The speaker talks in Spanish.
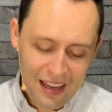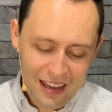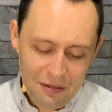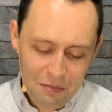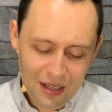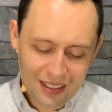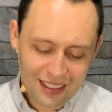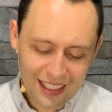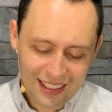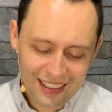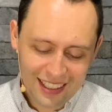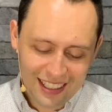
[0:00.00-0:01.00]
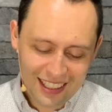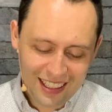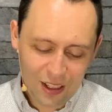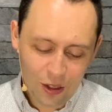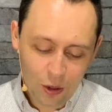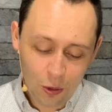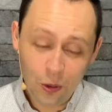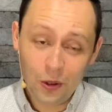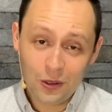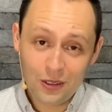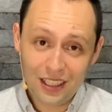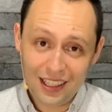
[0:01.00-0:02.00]
bastante
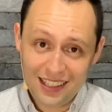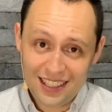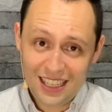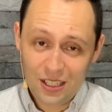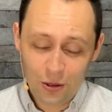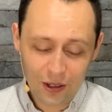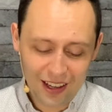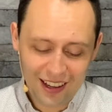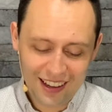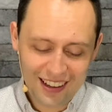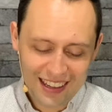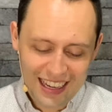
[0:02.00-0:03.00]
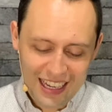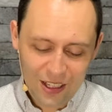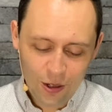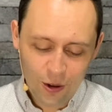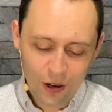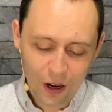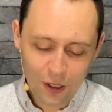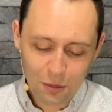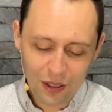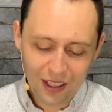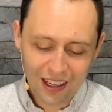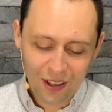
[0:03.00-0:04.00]
duro y e insisto que yo creo que los
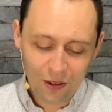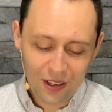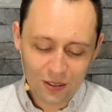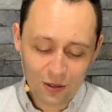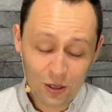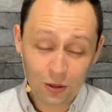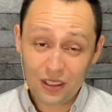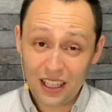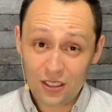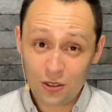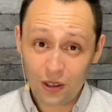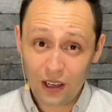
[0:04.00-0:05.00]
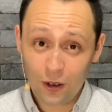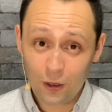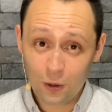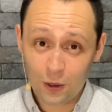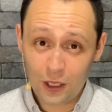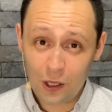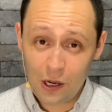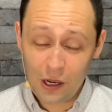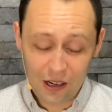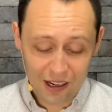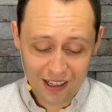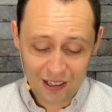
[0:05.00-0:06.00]
predicadores no es un texto que nos guste
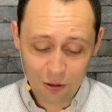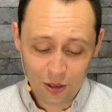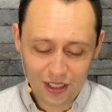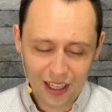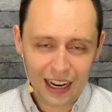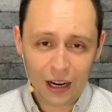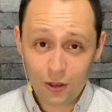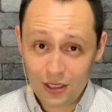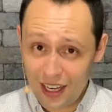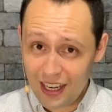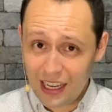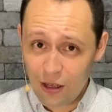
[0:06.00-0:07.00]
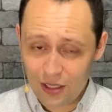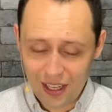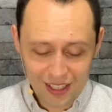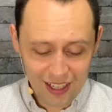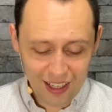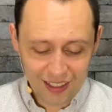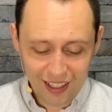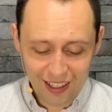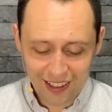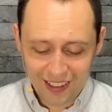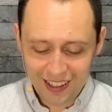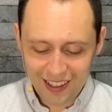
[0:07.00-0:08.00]
eh, usar, a no ser aquellos que les encanta regañar.